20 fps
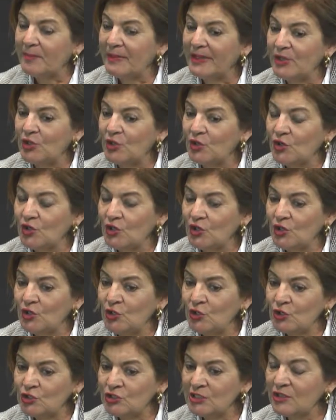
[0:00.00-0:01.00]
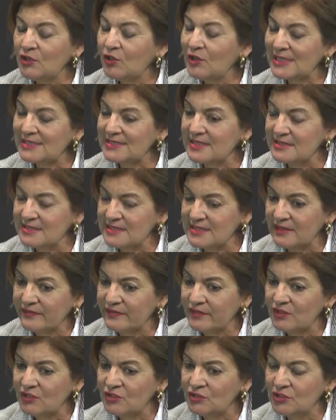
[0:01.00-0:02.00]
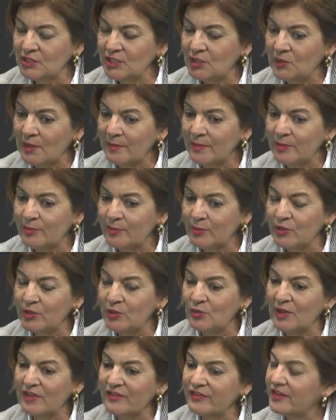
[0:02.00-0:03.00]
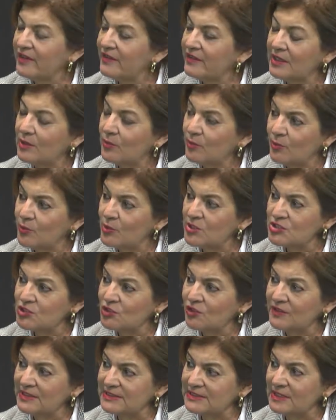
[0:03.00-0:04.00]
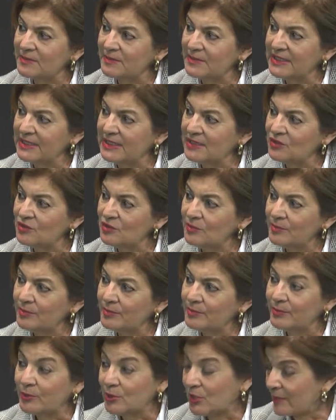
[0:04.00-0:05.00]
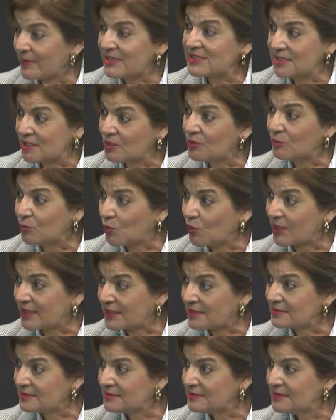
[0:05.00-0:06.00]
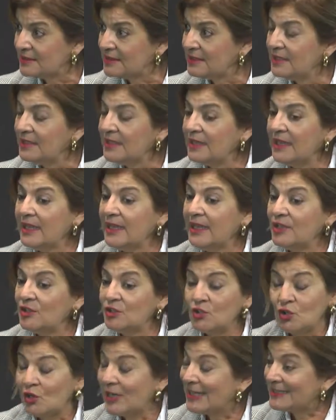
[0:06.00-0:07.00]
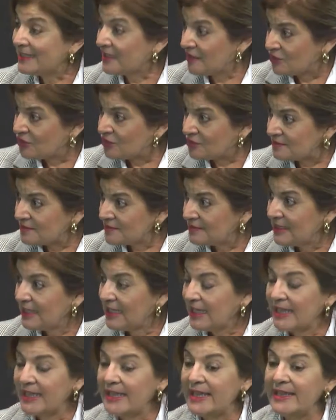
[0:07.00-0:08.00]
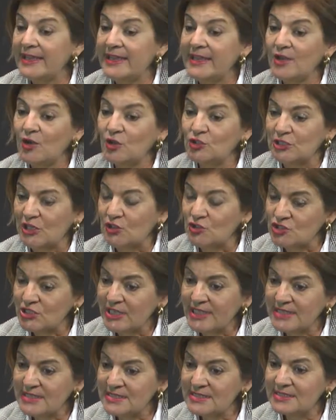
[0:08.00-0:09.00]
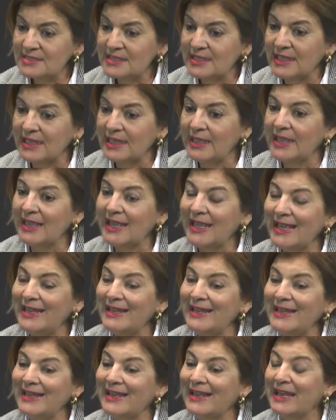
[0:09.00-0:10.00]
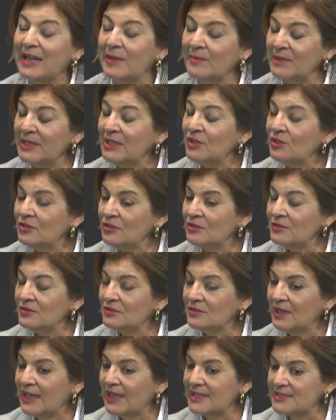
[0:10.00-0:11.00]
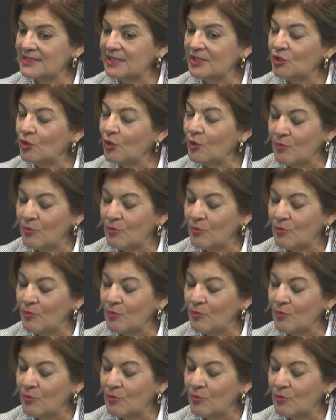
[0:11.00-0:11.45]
pero no tengo la sensación de no haber podido acceder a un puesto determinado por haber sido mujer. No la tengo. Eh, otra cosa es que el camino ha sido